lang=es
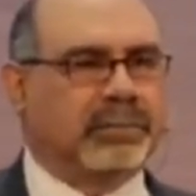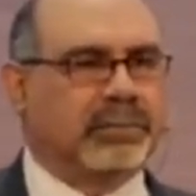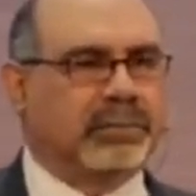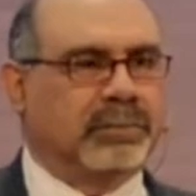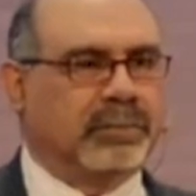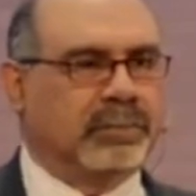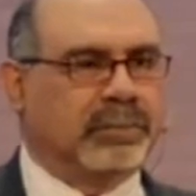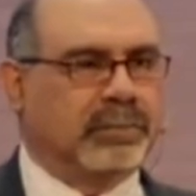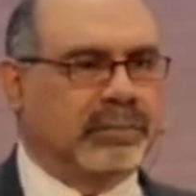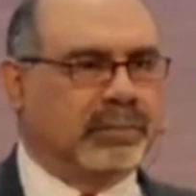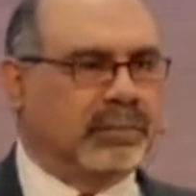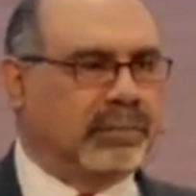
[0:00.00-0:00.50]

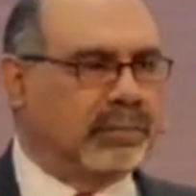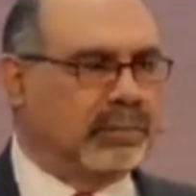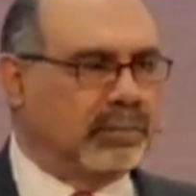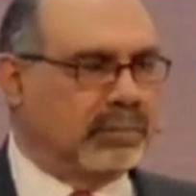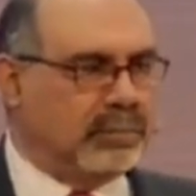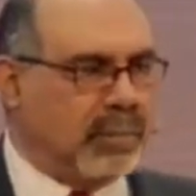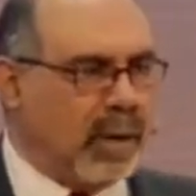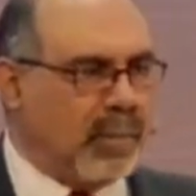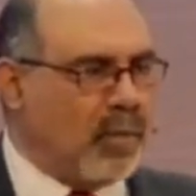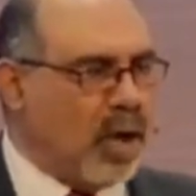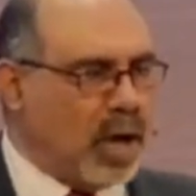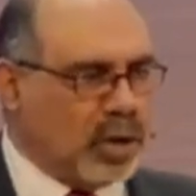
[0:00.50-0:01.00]
Vamos a
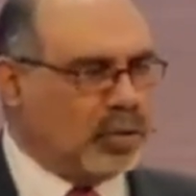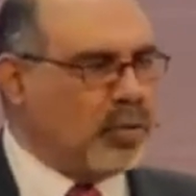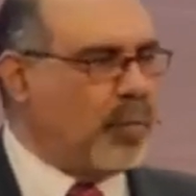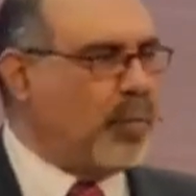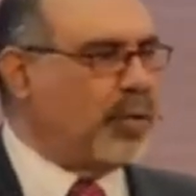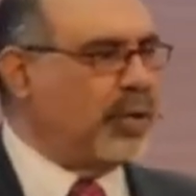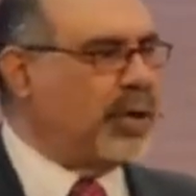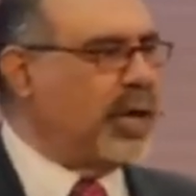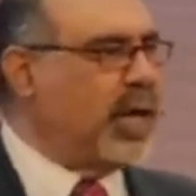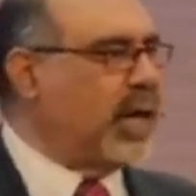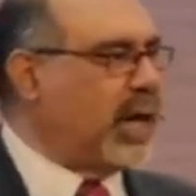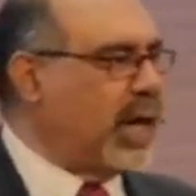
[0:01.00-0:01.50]
suponer
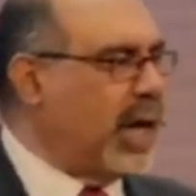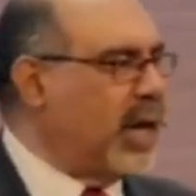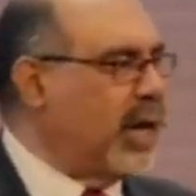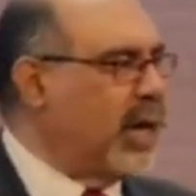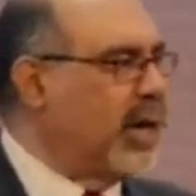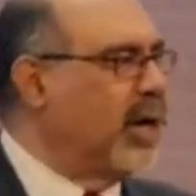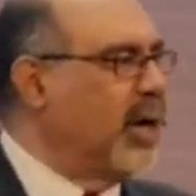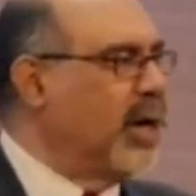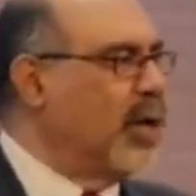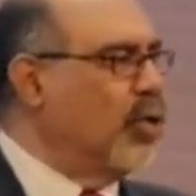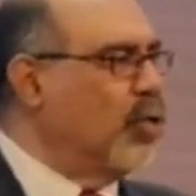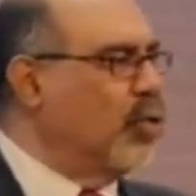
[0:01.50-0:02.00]
que
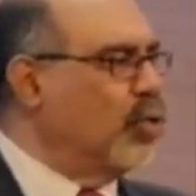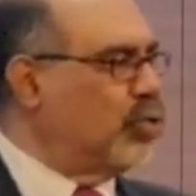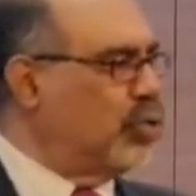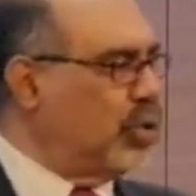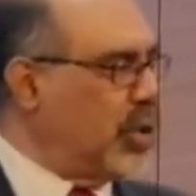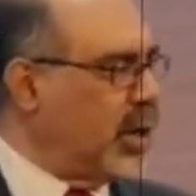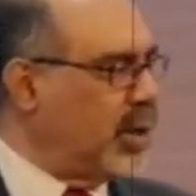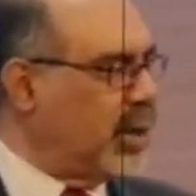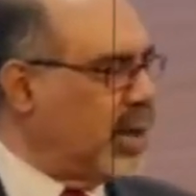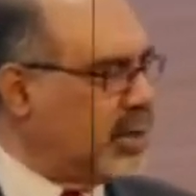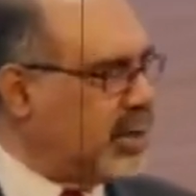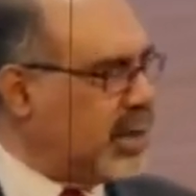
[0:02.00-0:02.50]
usted está
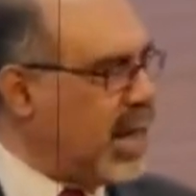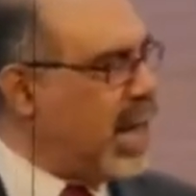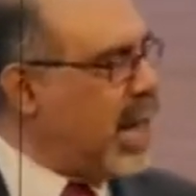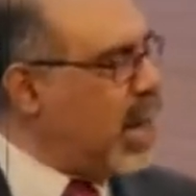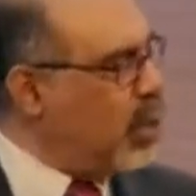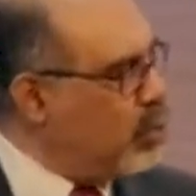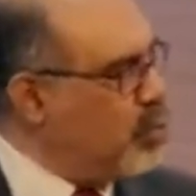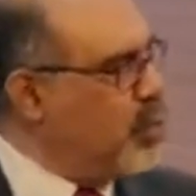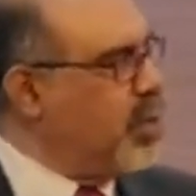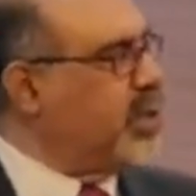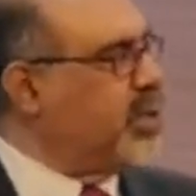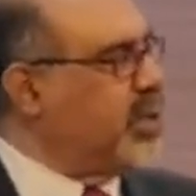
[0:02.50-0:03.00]
en la
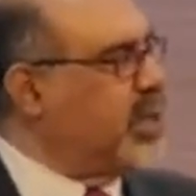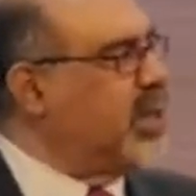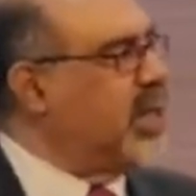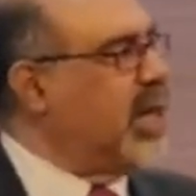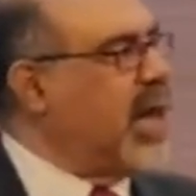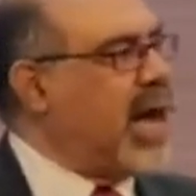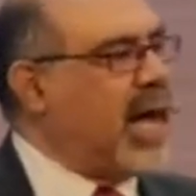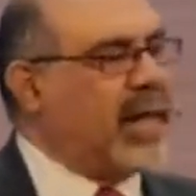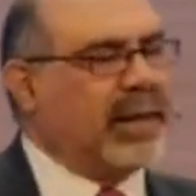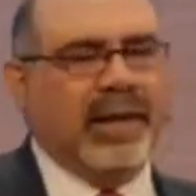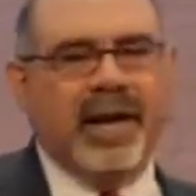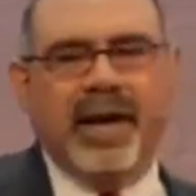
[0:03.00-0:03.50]
universidad,
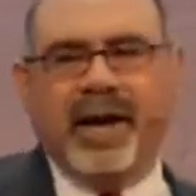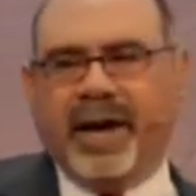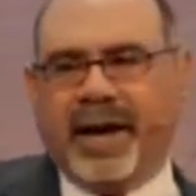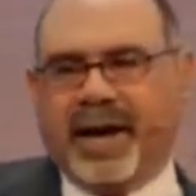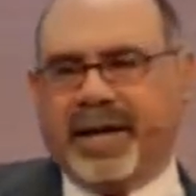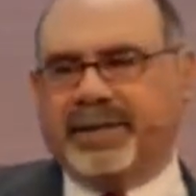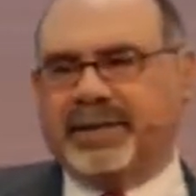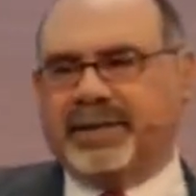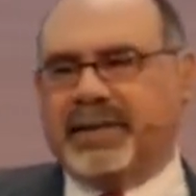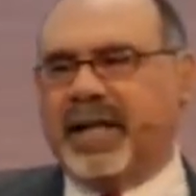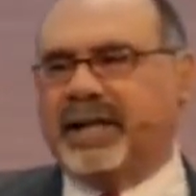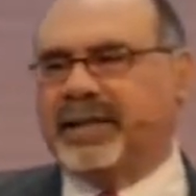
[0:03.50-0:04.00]
están
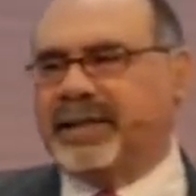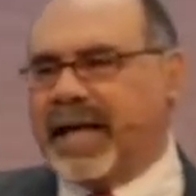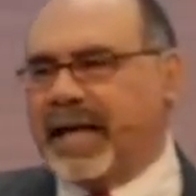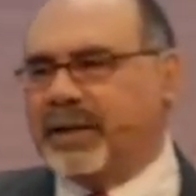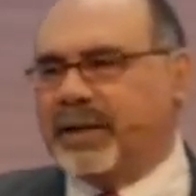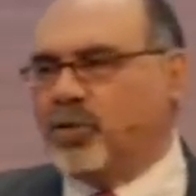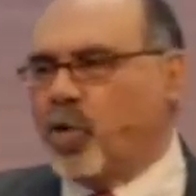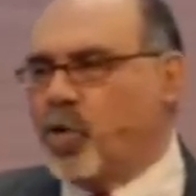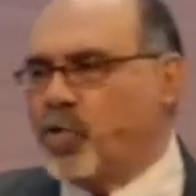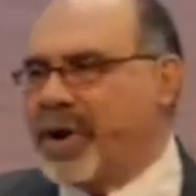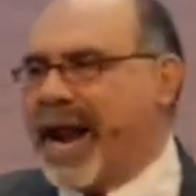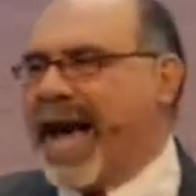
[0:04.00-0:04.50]
dando una
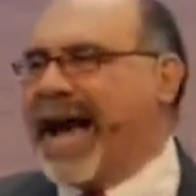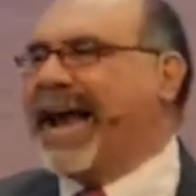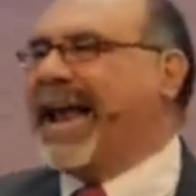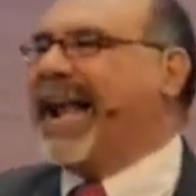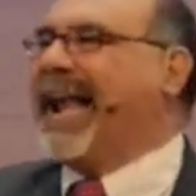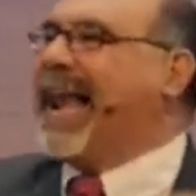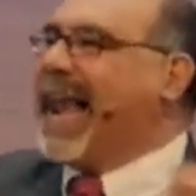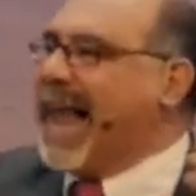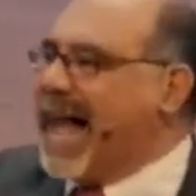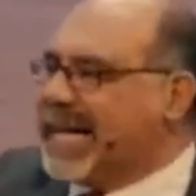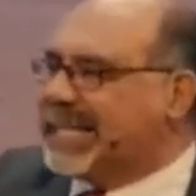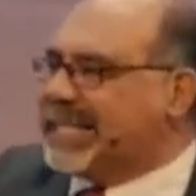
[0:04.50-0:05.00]

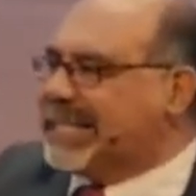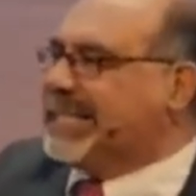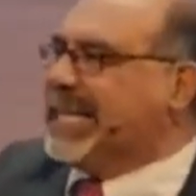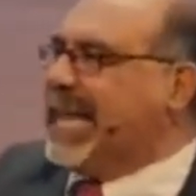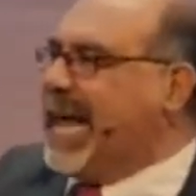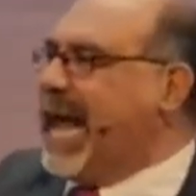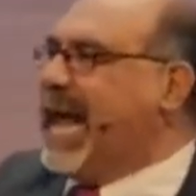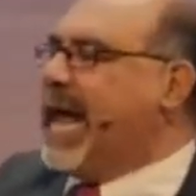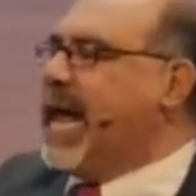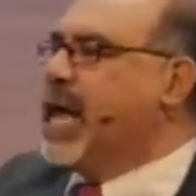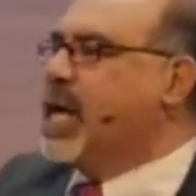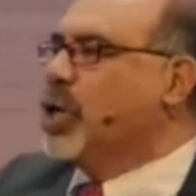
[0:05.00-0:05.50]
clase
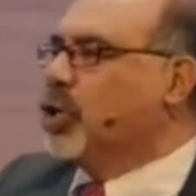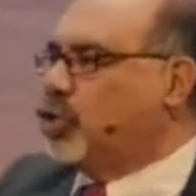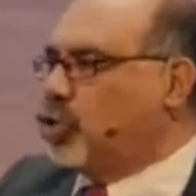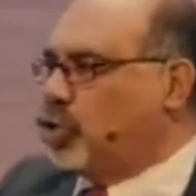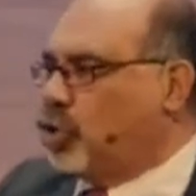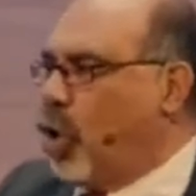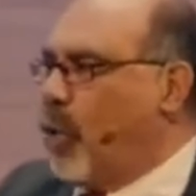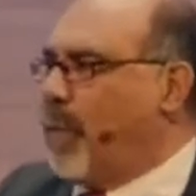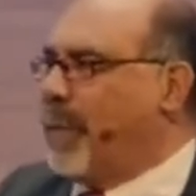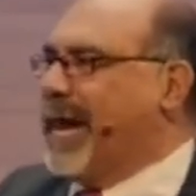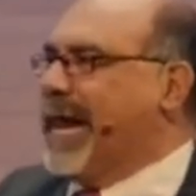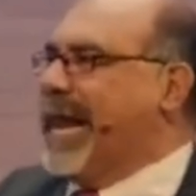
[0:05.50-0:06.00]
sobre
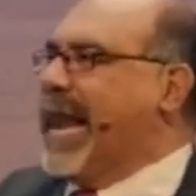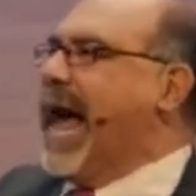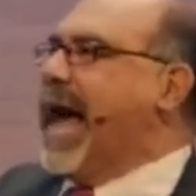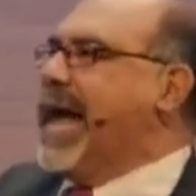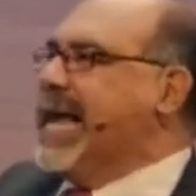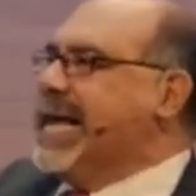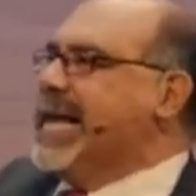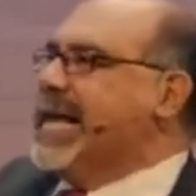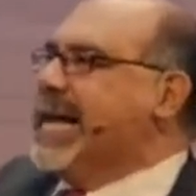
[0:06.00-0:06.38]
la ira.